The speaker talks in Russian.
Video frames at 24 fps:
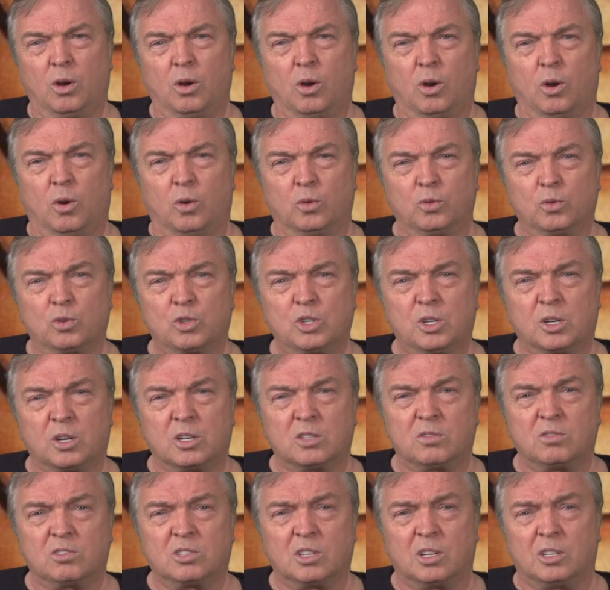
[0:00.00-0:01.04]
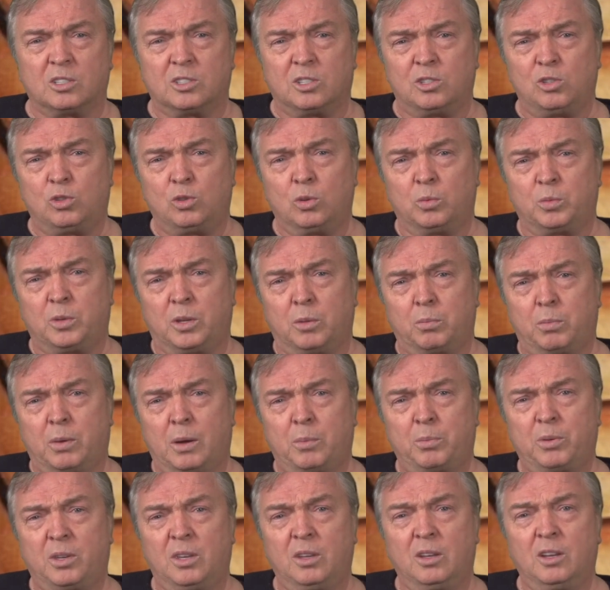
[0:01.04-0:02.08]
Он уже развязал тесемки
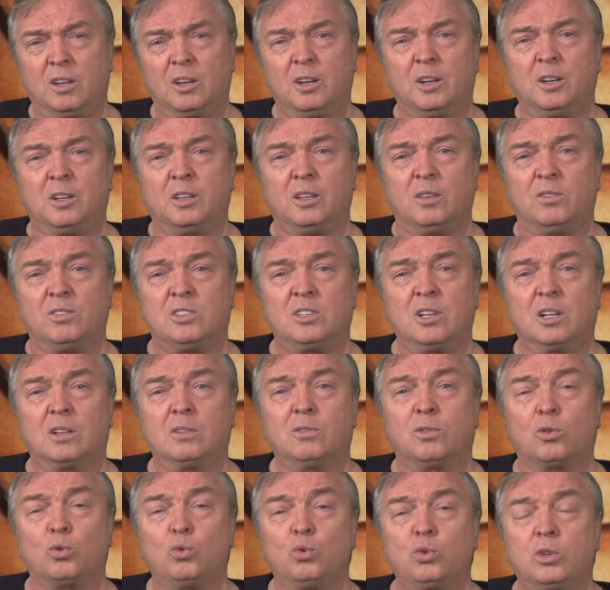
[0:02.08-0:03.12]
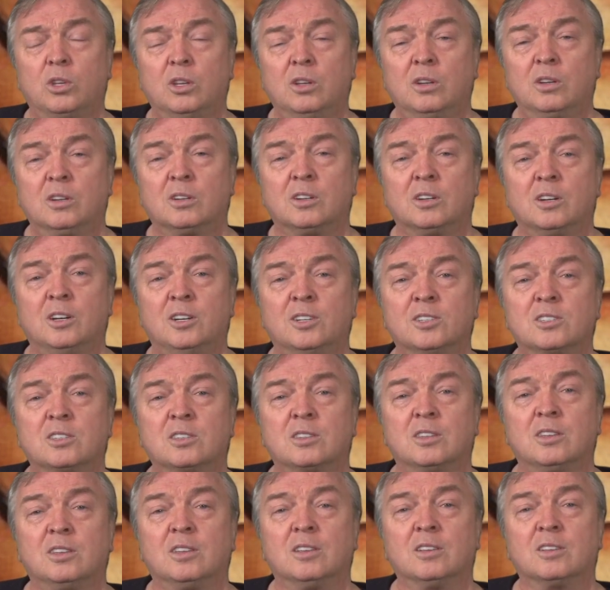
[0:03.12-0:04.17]
папки и взял в руки
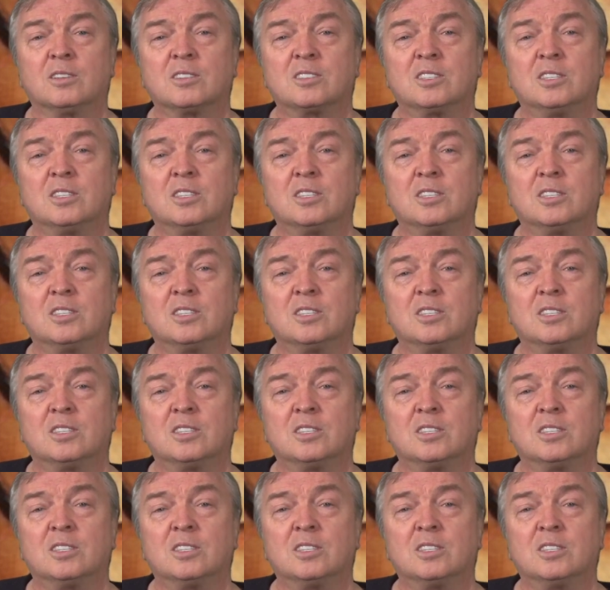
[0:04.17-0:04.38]
листы с